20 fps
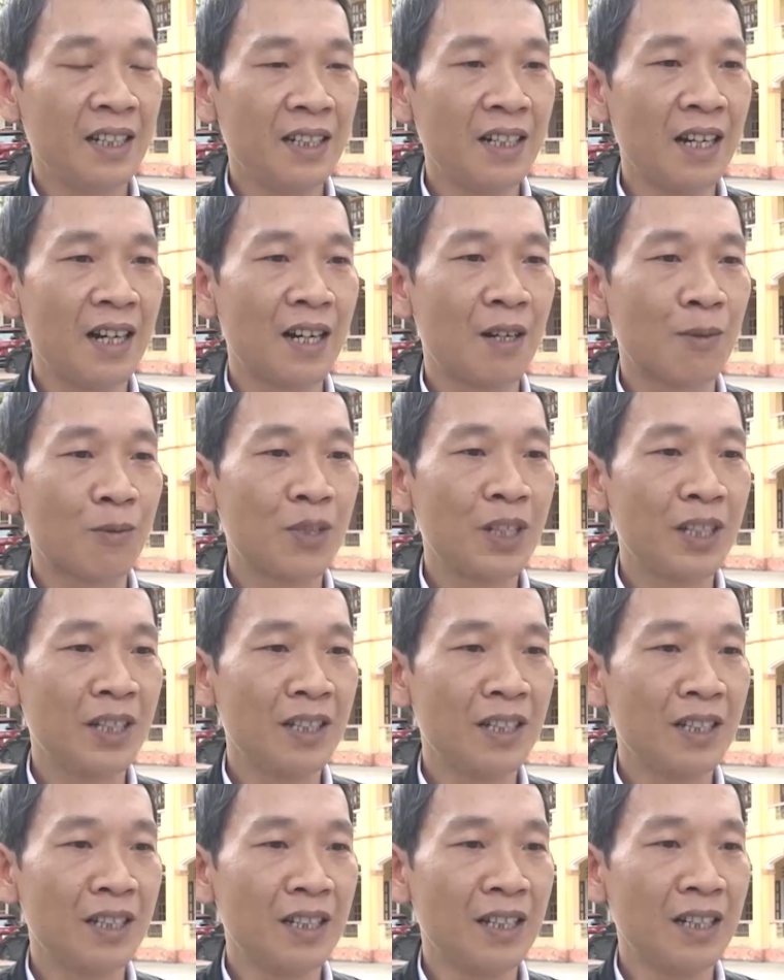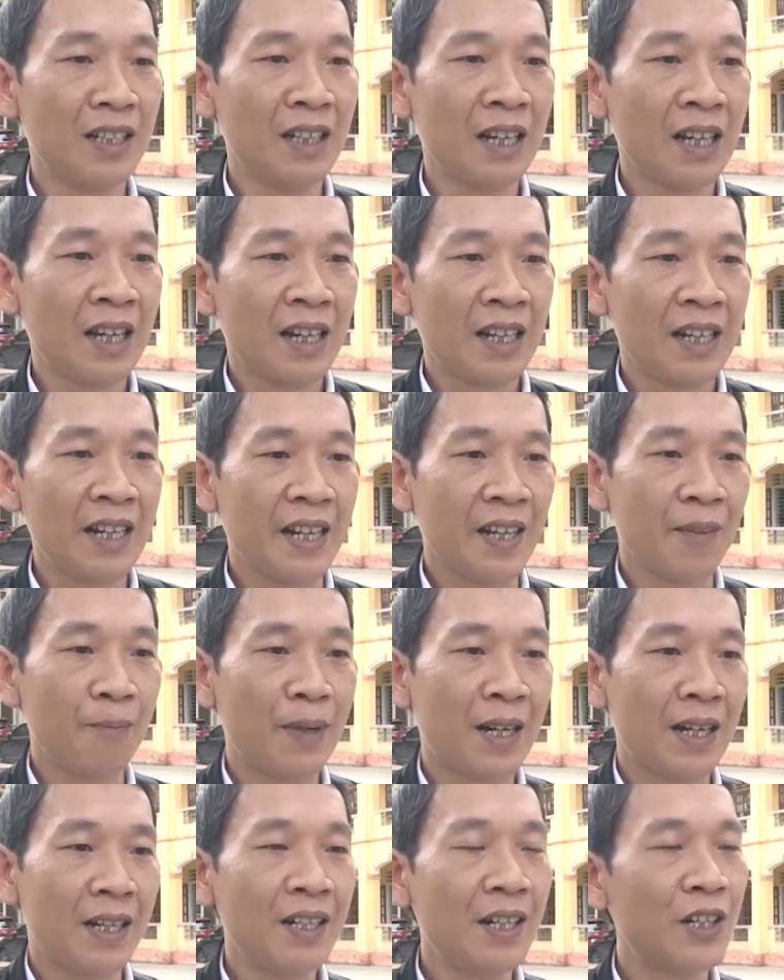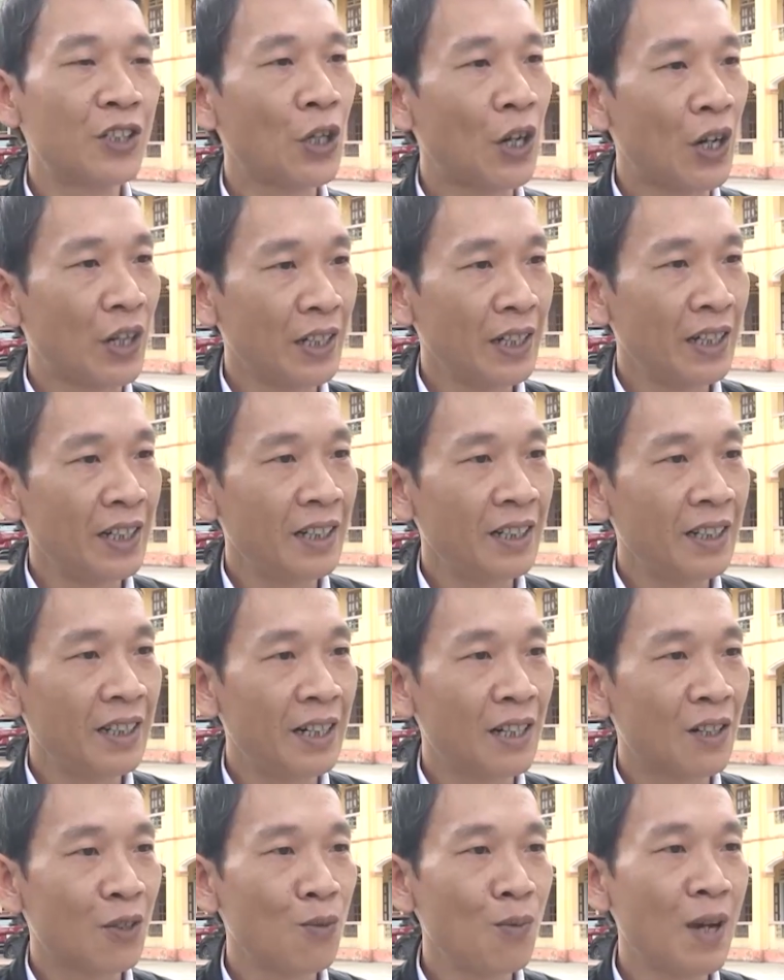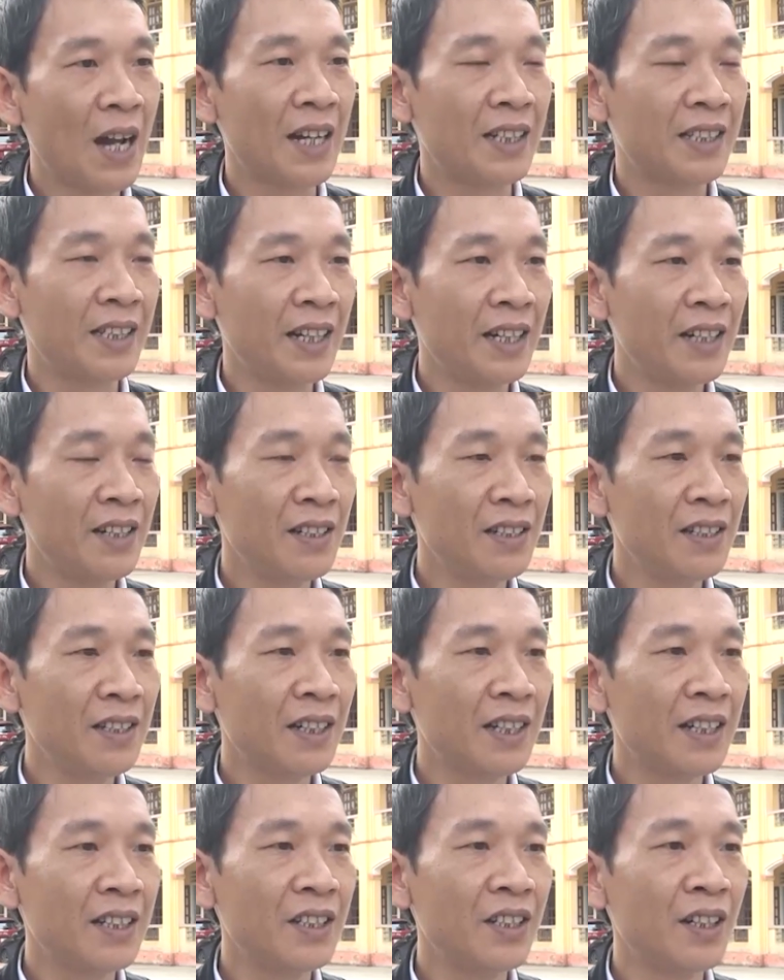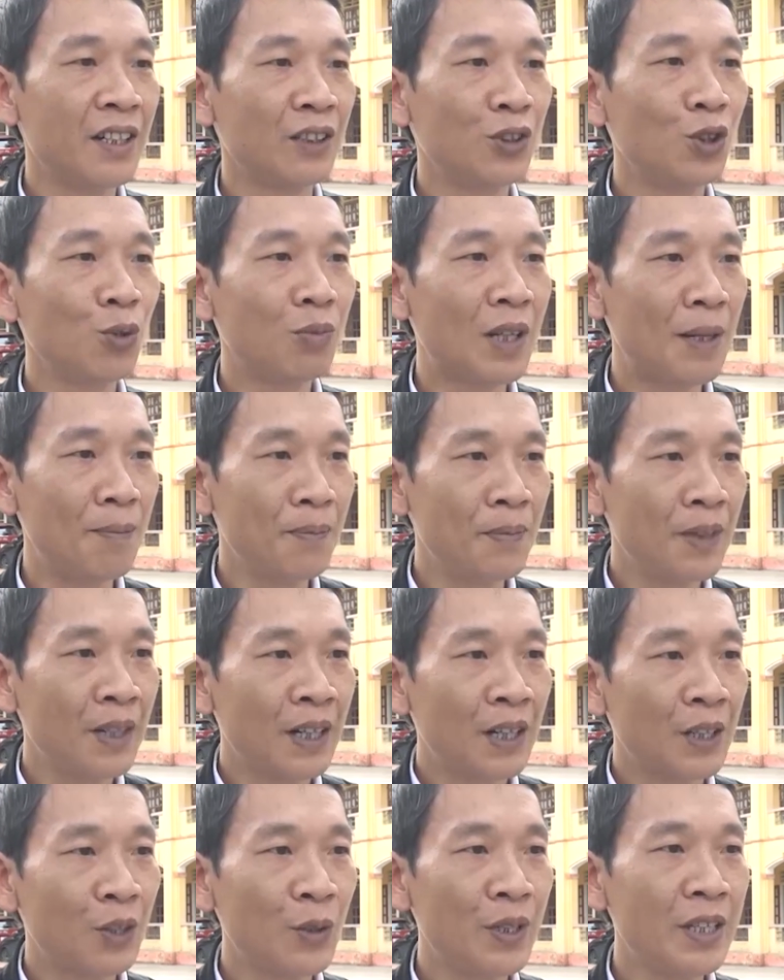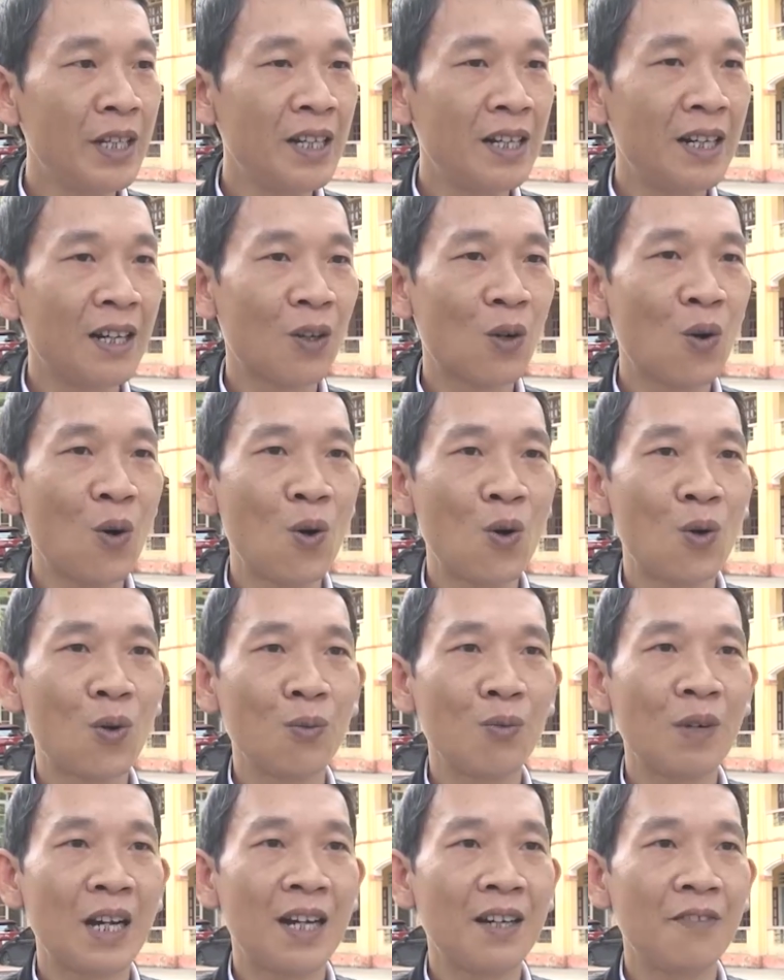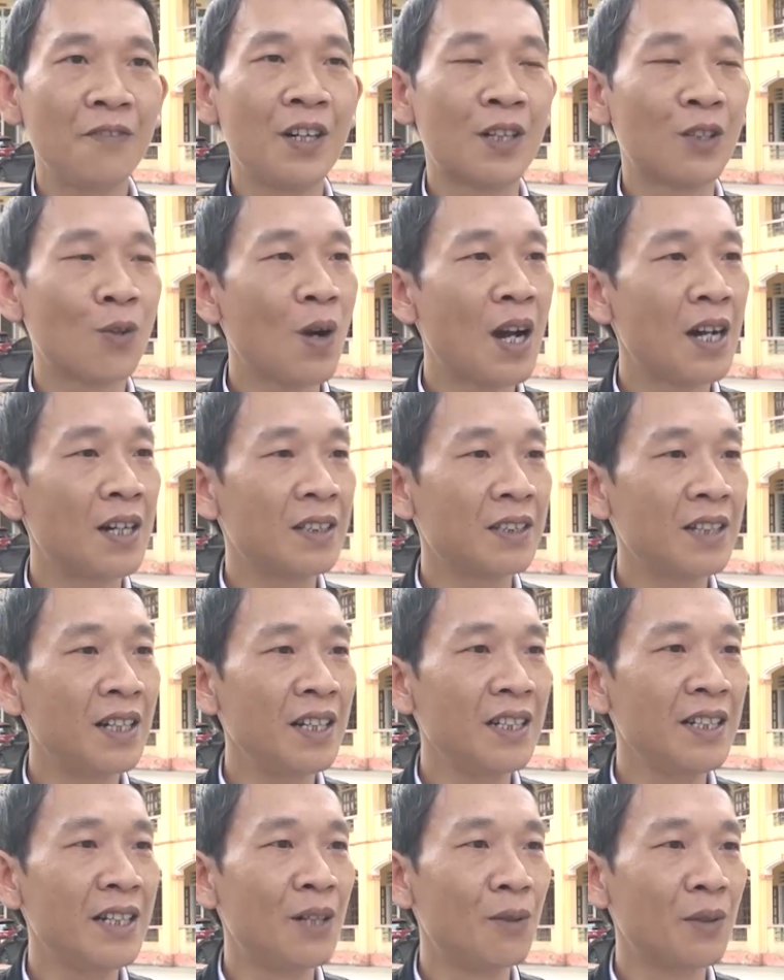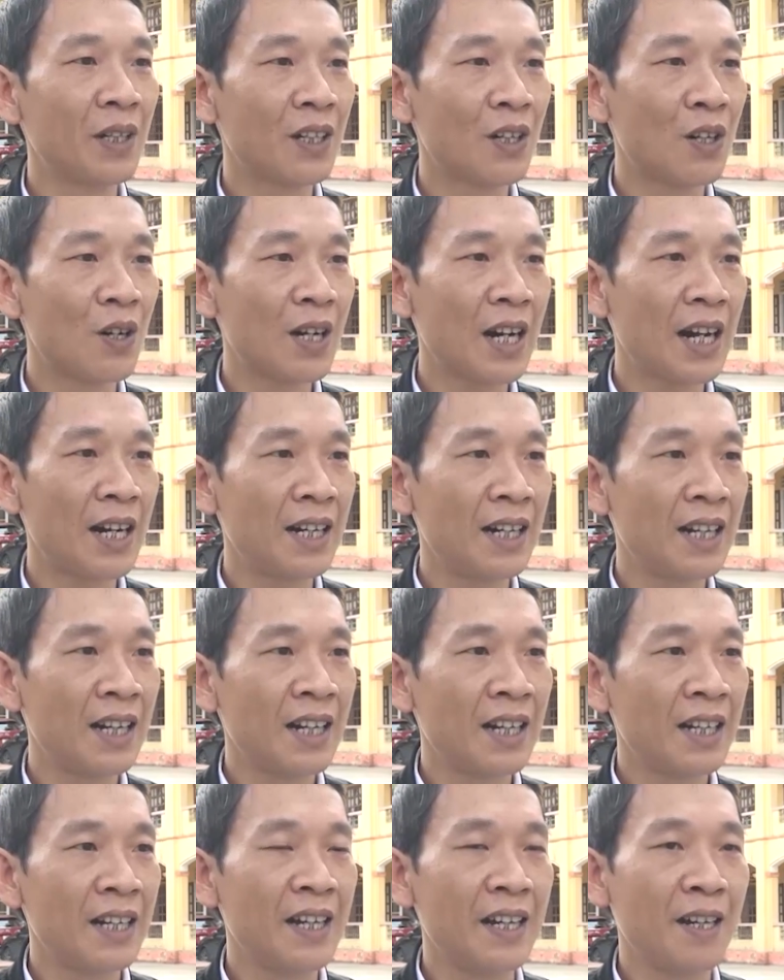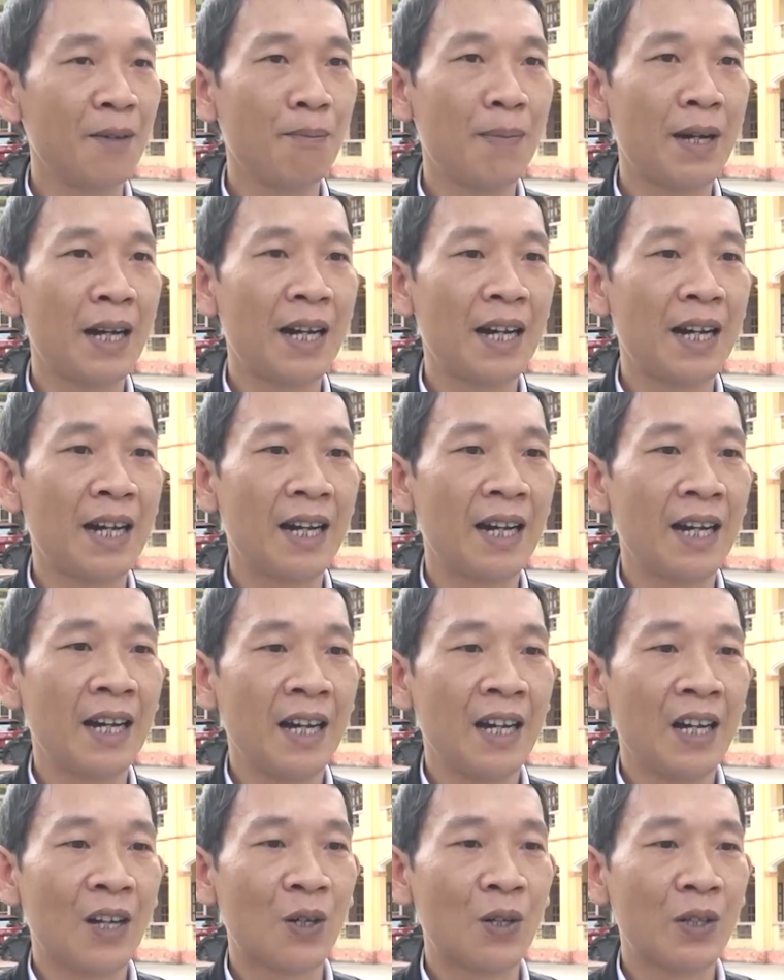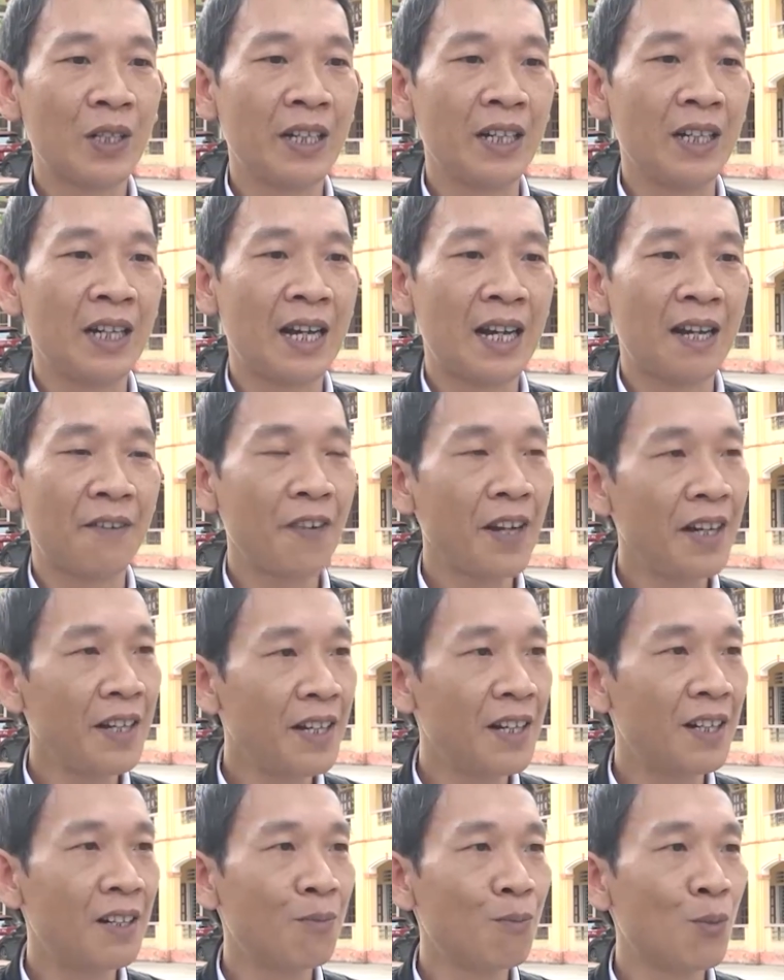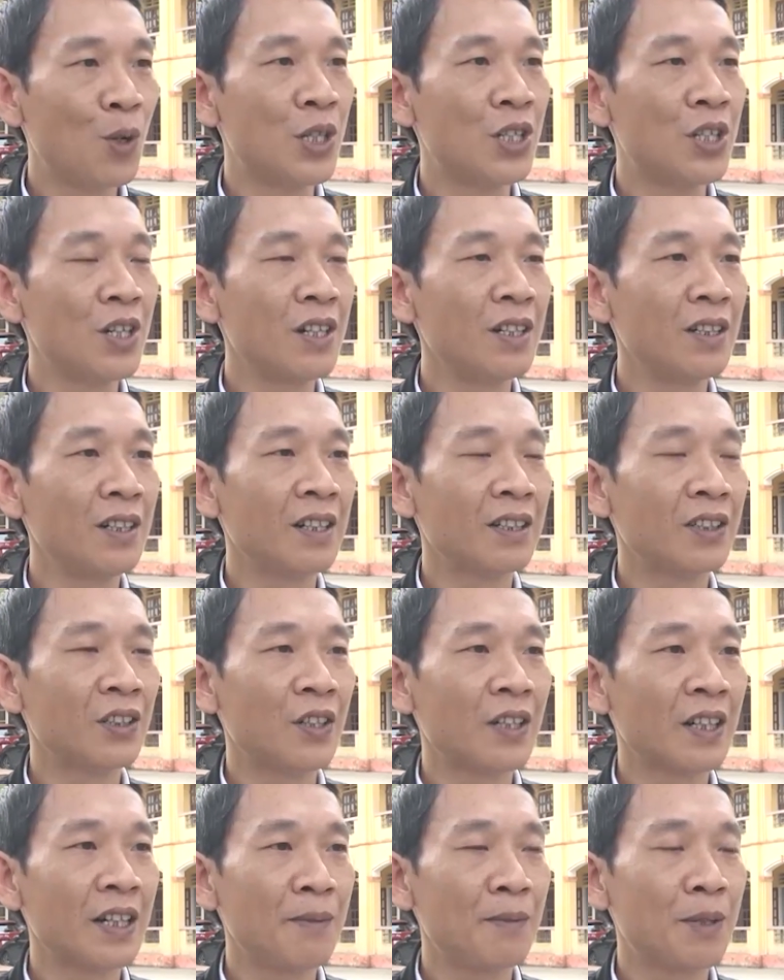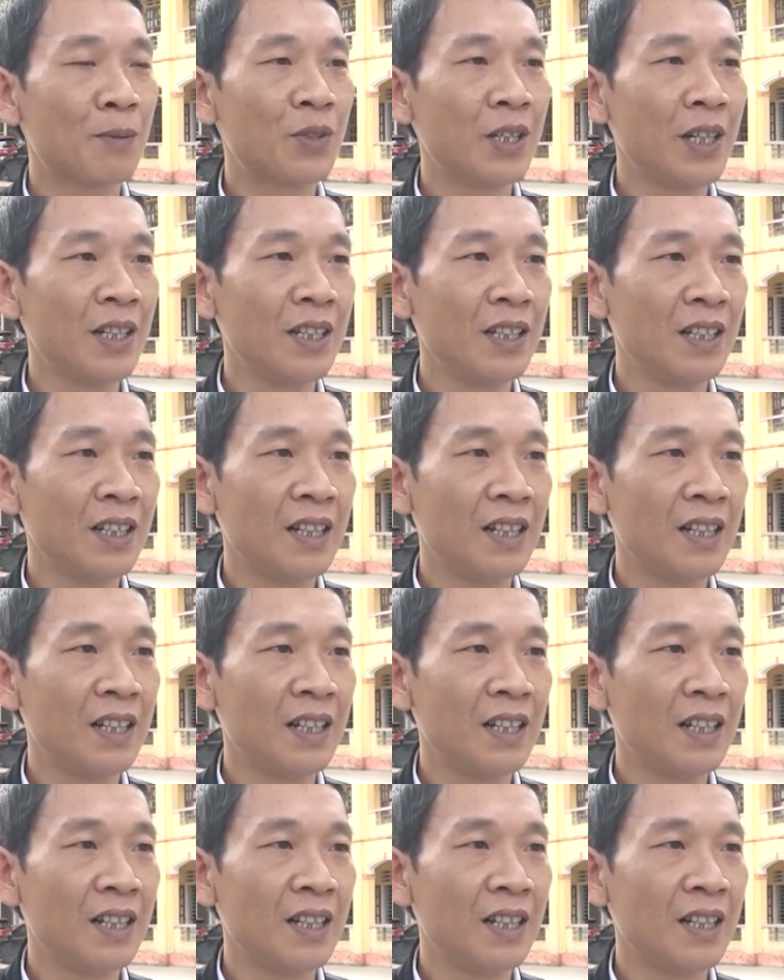lượng học sinh để mà lựa chọn ấy, thì là cũng hạn chế hơn những cái trường trung tâm tuy nhiên là cô cũng đã vượt qua được rất là nhiều cái khó khăn để mà có thể là phát hiện bồi dưỡng được cho các em học sinh